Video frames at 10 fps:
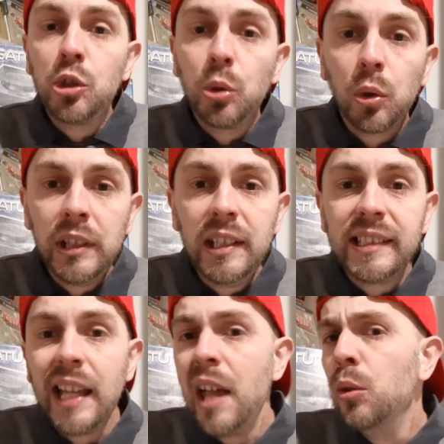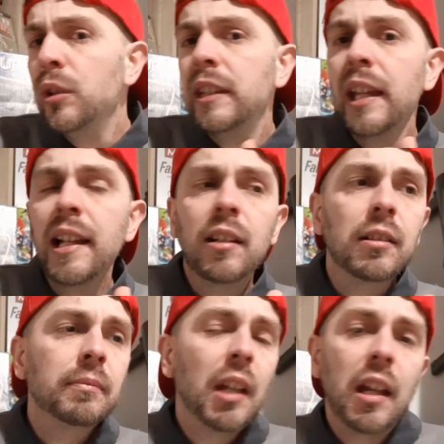sur une île. C'est un hôtel
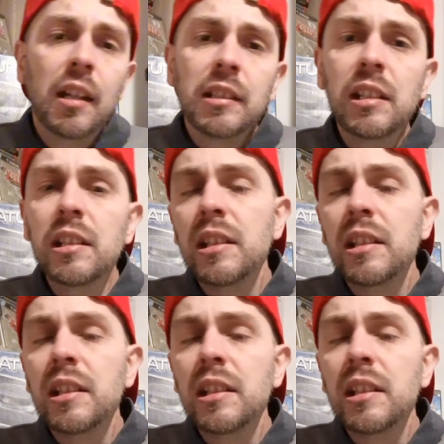euh, qui,